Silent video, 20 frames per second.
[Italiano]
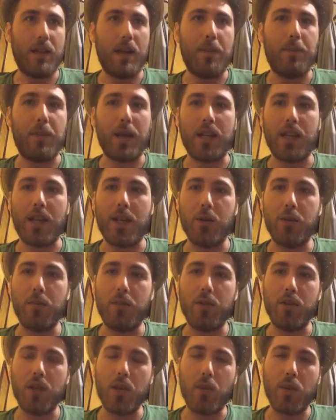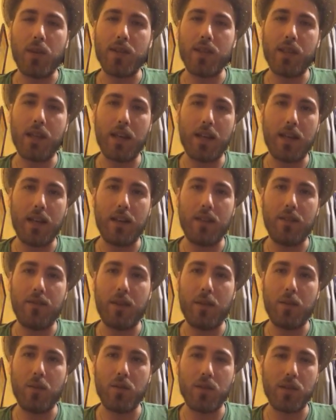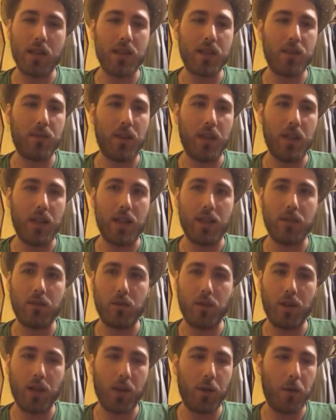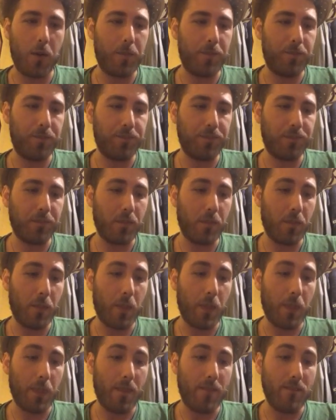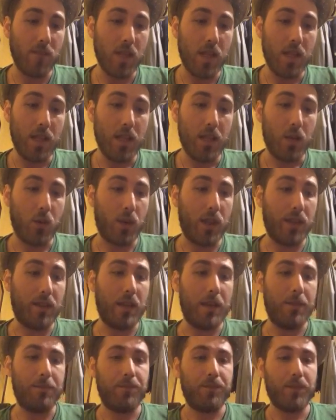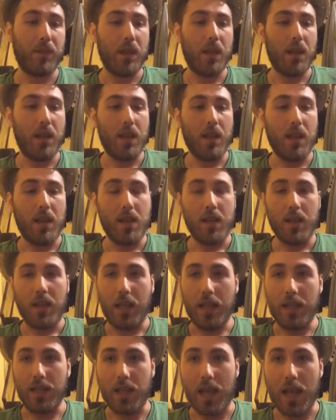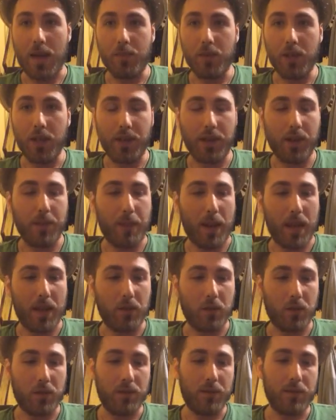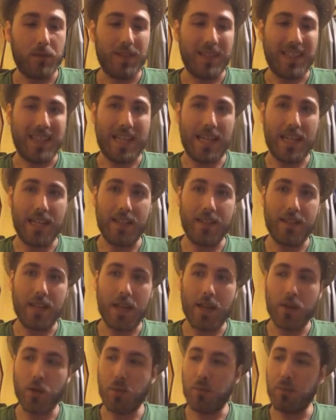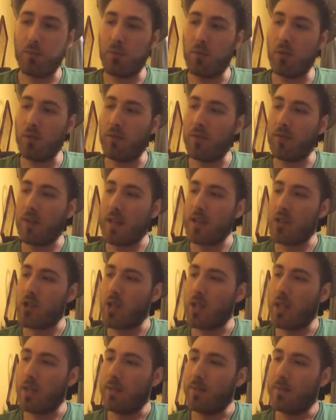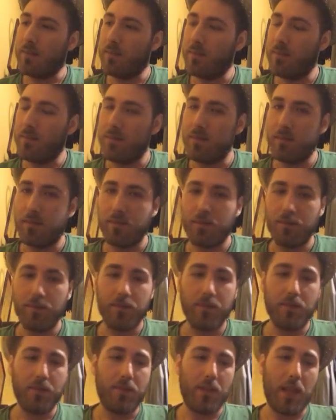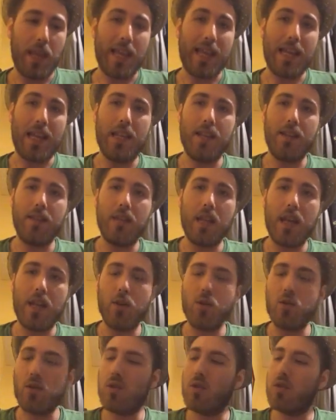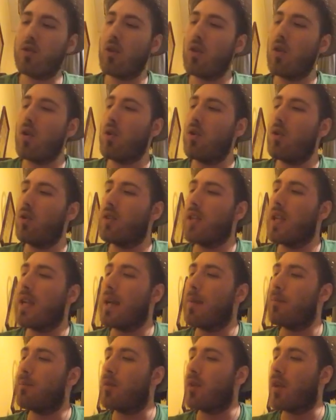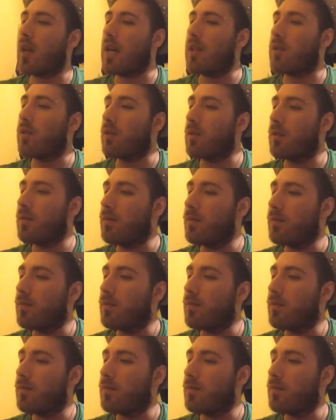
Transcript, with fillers: a parlare un po' di questa famosa sfida a Torino. Quindi, il Napoli, ripeto, calendario più facile e calendario solo di campionato.